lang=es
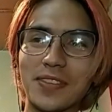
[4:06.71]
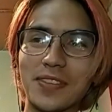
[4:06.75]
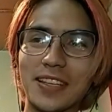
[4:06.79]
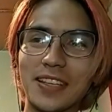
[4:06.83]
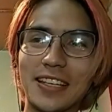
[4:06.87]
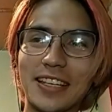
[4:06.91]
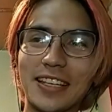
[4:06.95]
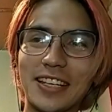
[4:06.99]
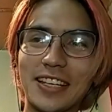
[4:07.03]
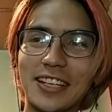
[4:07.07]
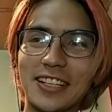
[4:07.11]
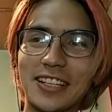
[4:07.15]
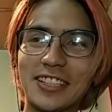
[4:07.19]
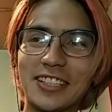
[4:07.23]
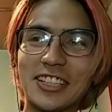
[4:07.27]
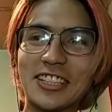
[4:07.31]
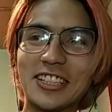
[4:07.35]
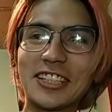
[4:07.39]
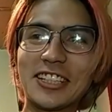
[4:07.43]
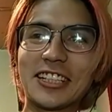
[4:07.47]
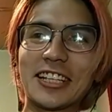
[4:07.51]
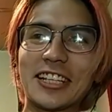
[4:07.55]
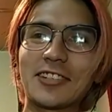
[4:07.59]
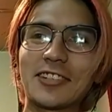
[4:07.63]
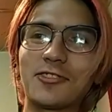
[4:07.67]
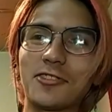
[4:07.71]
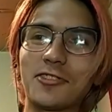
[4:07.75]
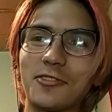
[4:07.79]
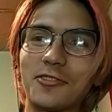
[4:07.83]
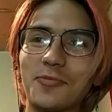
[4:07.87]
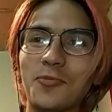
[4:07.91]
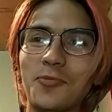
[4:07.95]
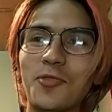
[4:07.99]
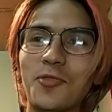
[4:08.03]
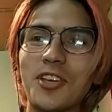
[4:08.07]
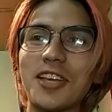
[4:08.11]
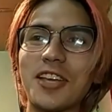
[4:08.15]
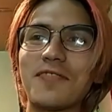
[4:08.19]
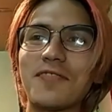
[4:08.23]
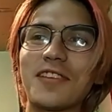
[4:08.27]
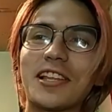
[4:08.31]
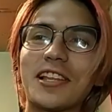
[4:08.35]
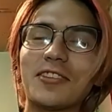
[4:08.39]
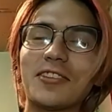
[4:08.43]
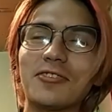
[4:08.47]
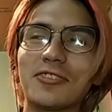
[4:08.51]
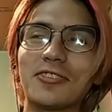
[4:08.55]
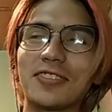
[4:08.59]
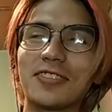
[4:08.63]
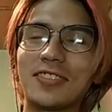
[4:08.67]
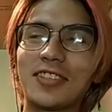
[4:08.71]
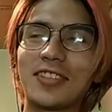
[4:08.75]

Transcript: Eh, dices que son muy llevados.